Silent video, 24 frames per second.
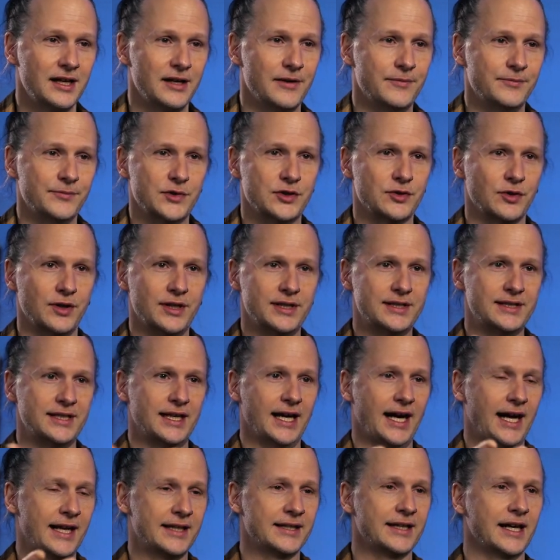Ähm, soll ich
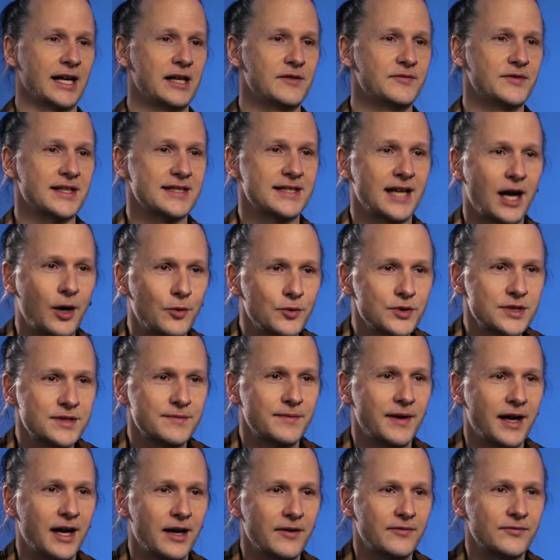die andere Hälfte jetzt
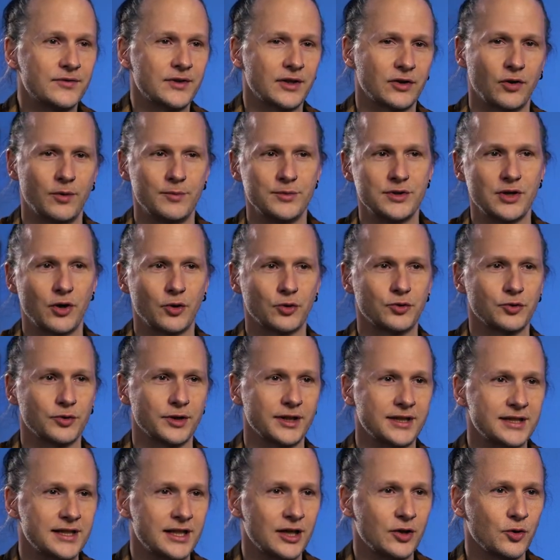rauswerfen, dann komme ich
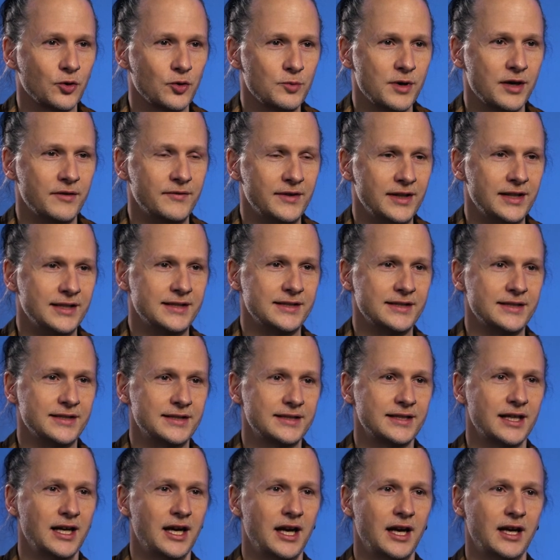autoritär rüber, will ich
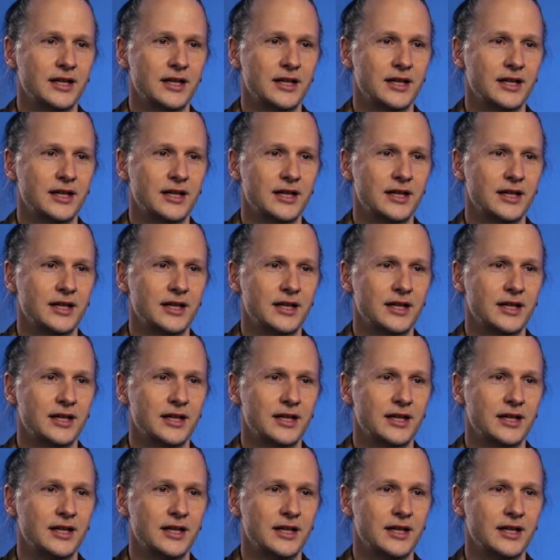nicht.